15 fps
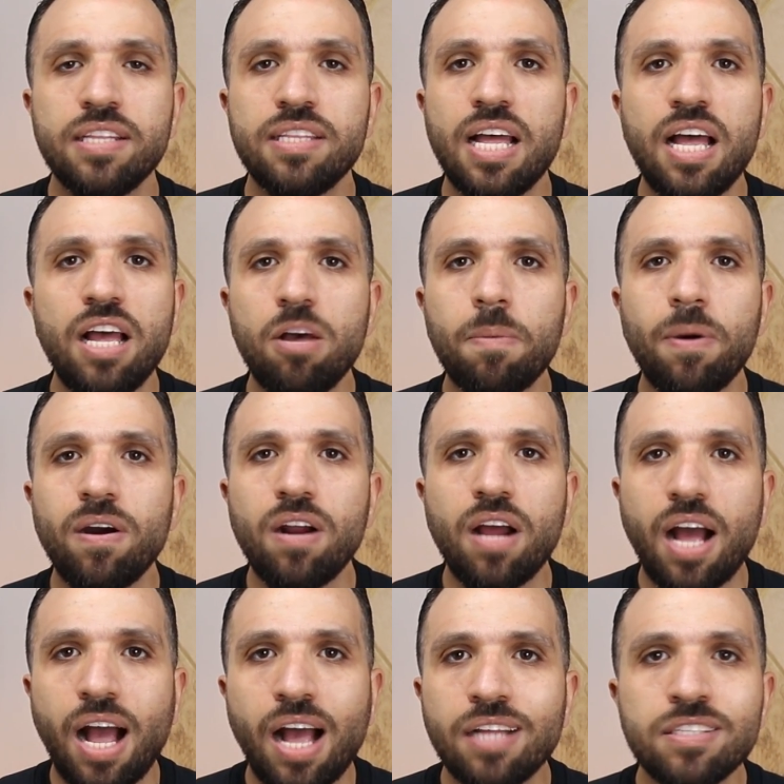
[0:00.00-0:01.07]
ده عبارة
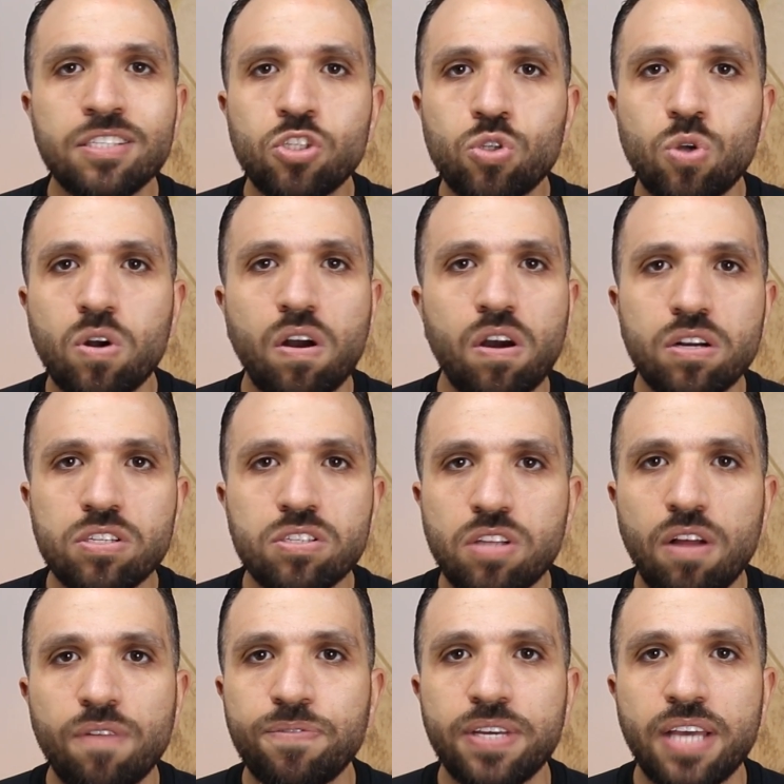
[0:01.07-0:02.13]
عن سكر
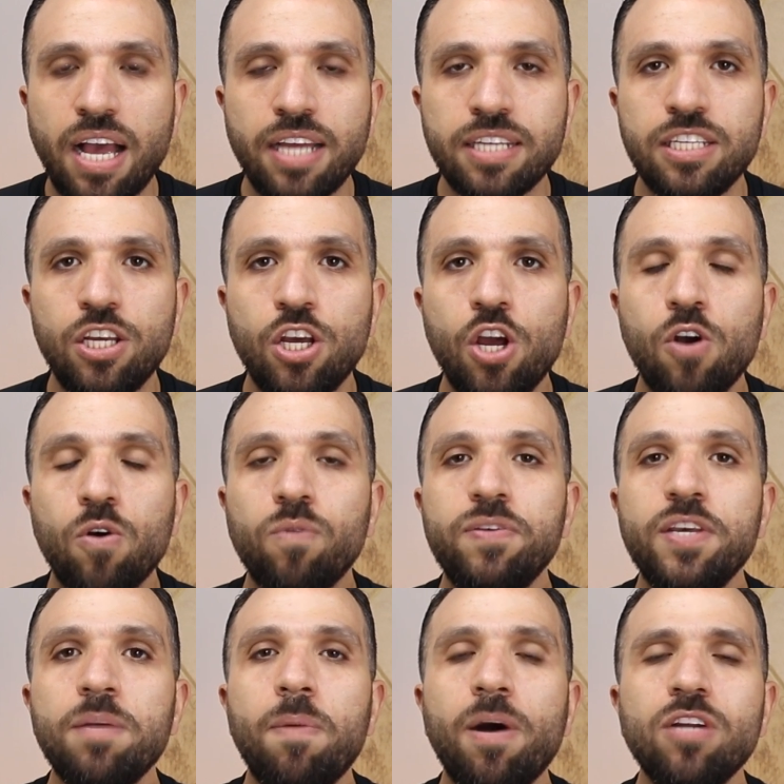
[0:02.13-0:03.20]
صافي يعني
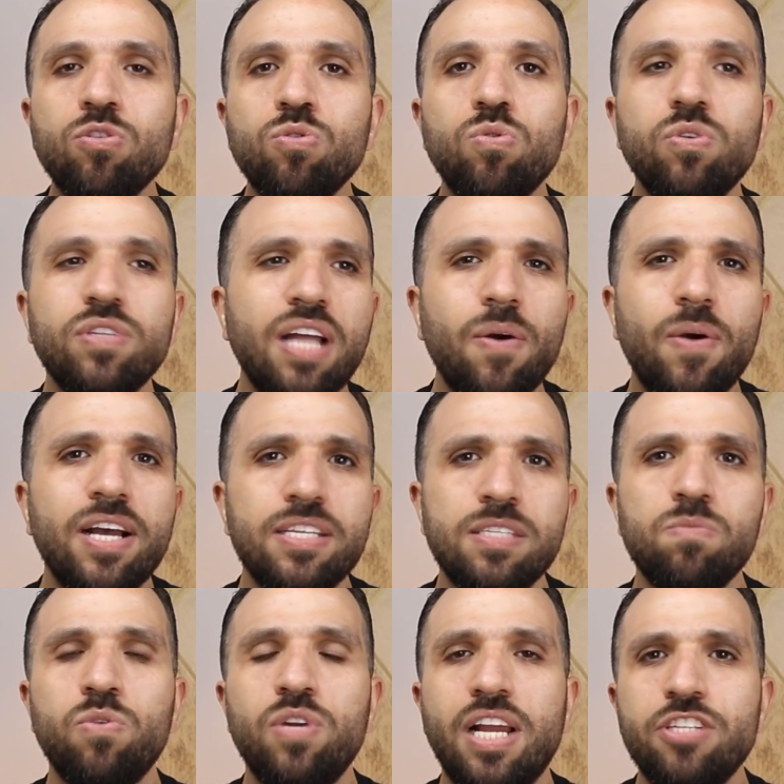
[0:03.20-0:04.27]
وفي برضو دواء
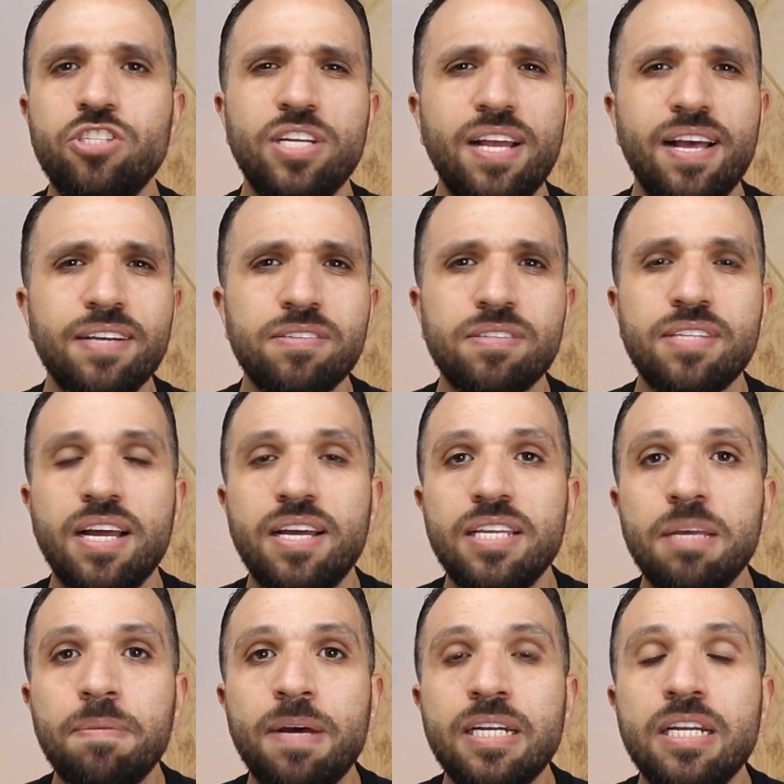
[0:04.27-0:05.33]
اسمه الاجيلاكس
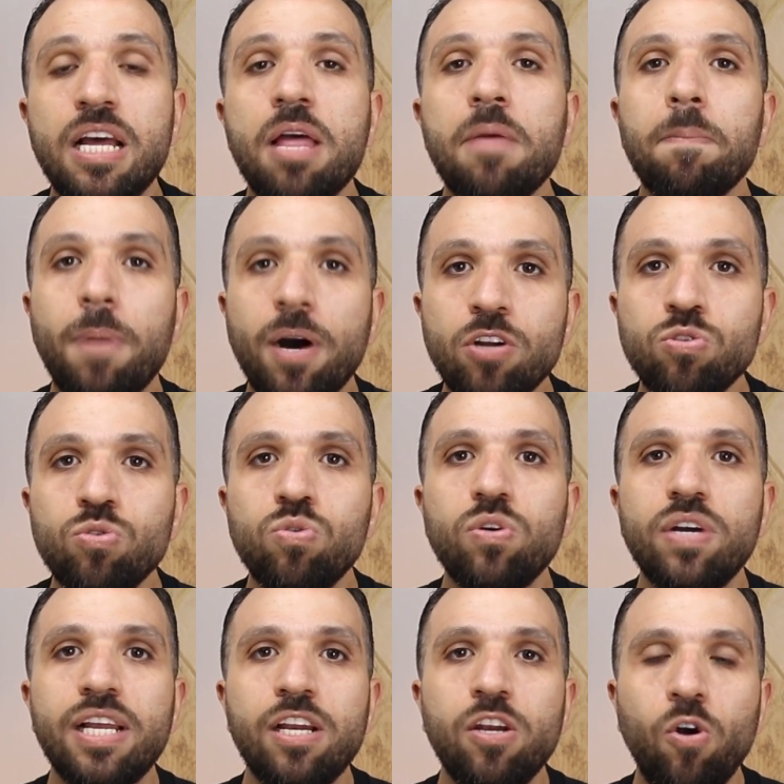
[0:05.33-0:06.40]
تقريبا
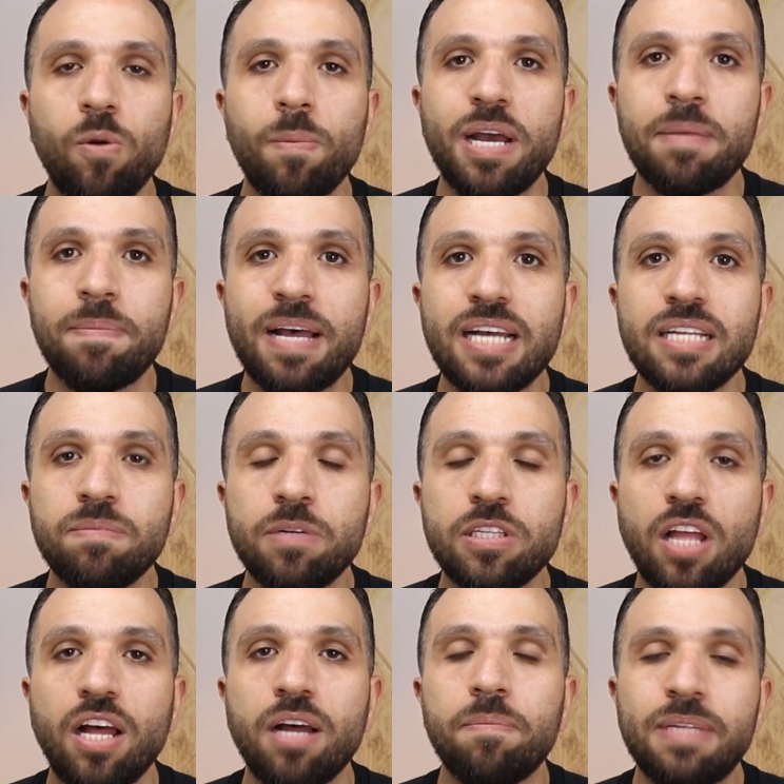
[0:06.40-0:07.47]
برضو الحبيبات
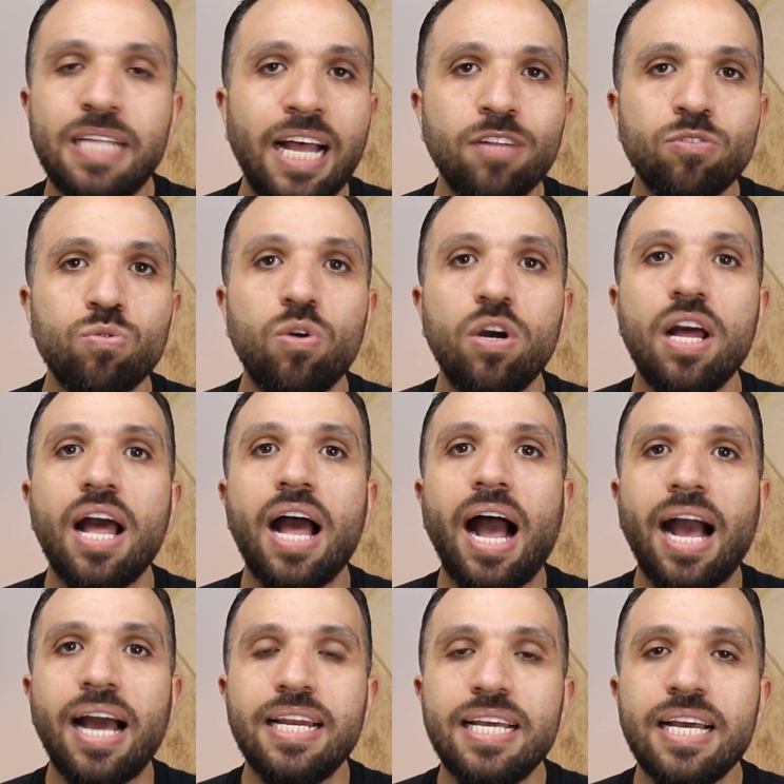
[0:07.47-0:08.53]
بتاع بتاعته
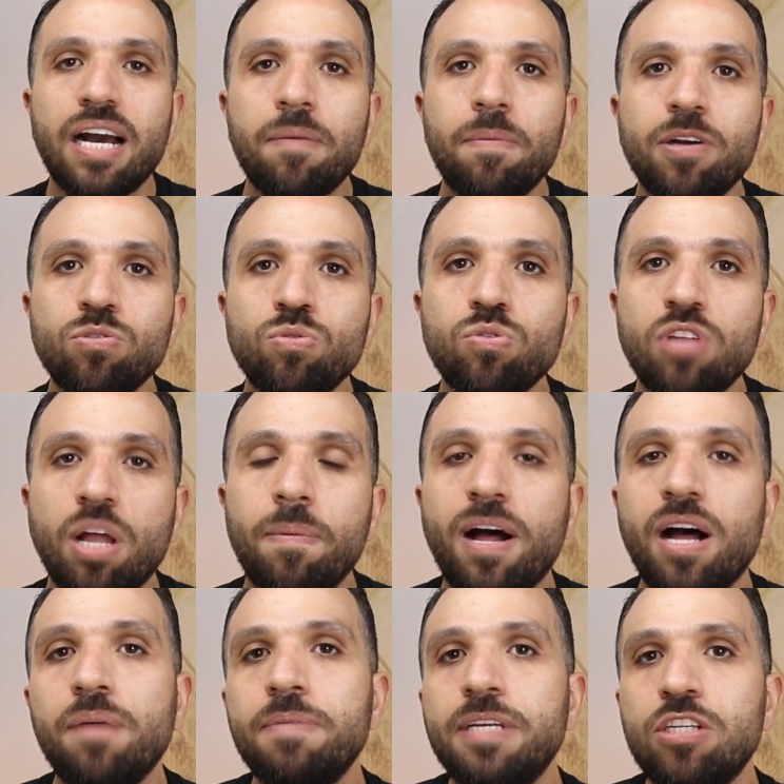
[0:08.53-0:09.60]
عليها برضو
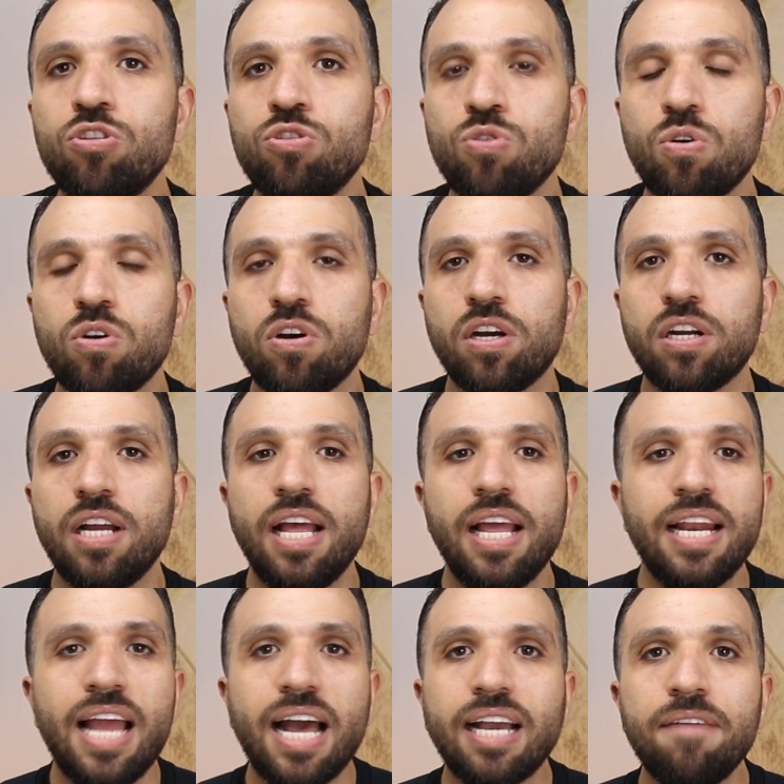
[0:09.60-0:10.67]
طبقه من السكر
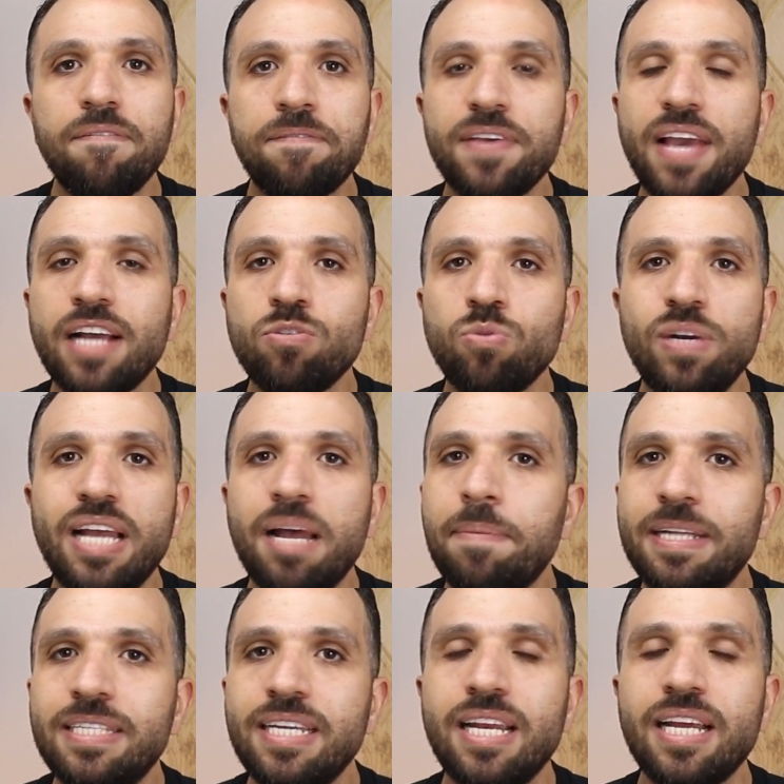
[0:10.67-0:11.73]
لكن في ادويه
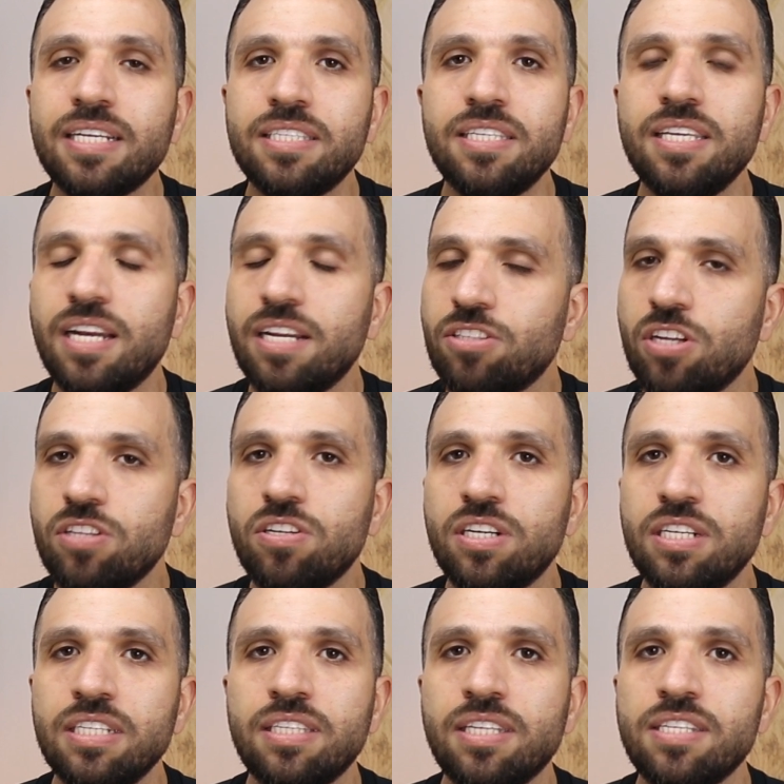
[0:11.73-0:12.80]
بديله كتيره
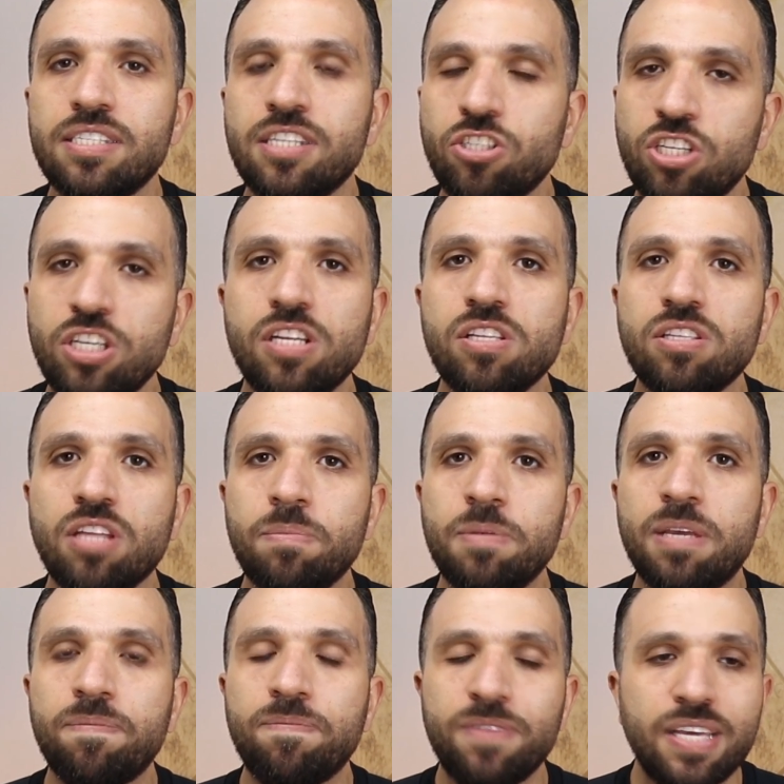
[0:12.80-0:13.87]
تقدر ان انت تستشير
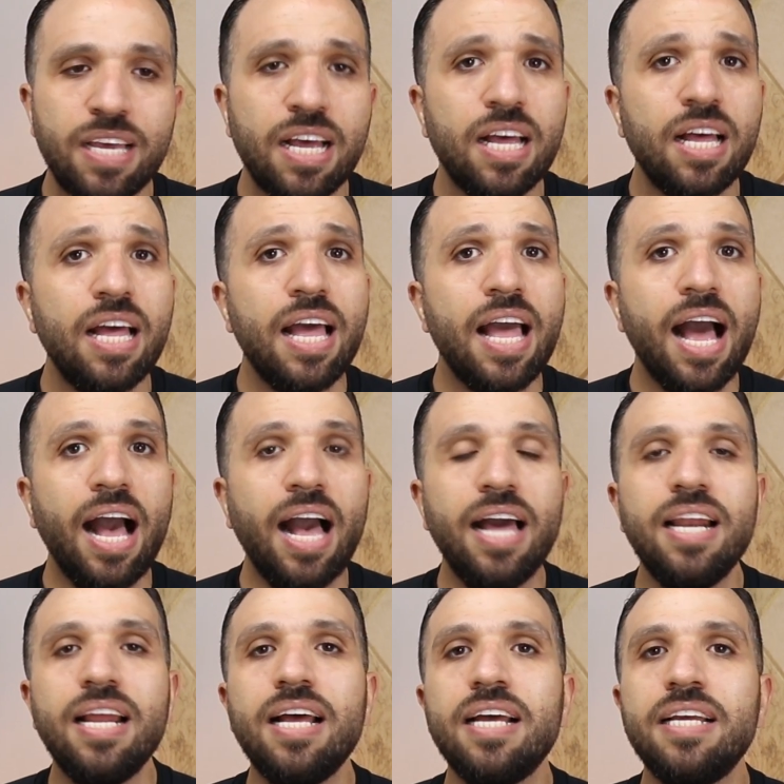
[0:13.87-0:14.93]
الطبيب فيها
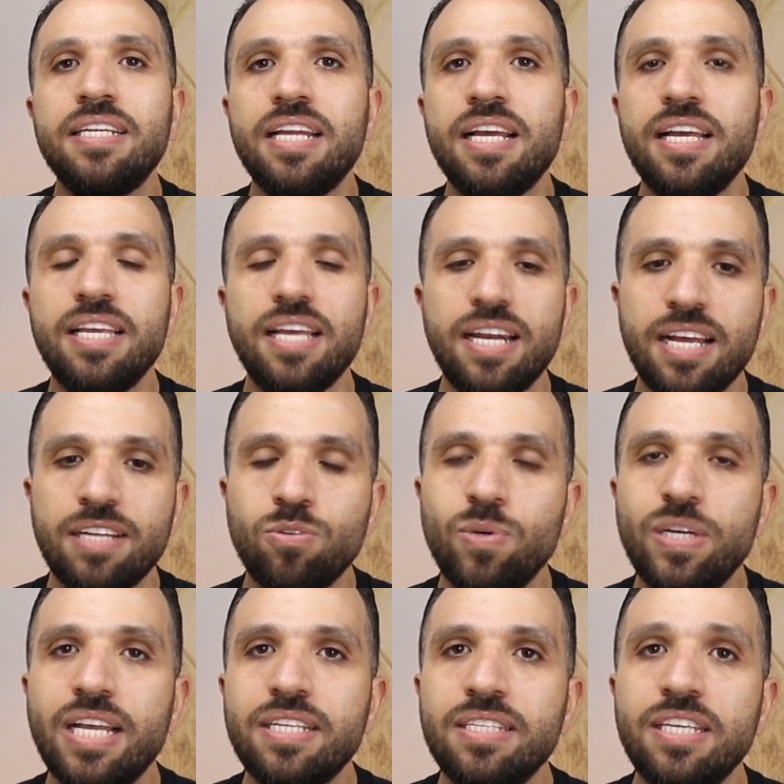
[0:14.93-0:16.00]
على ان هي
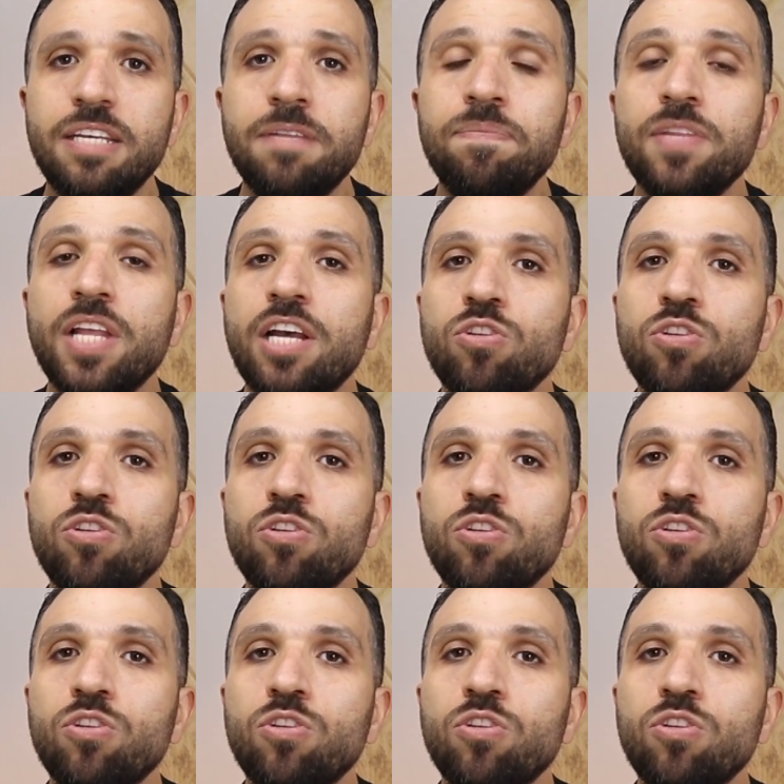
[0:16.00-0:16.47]
الادويه دي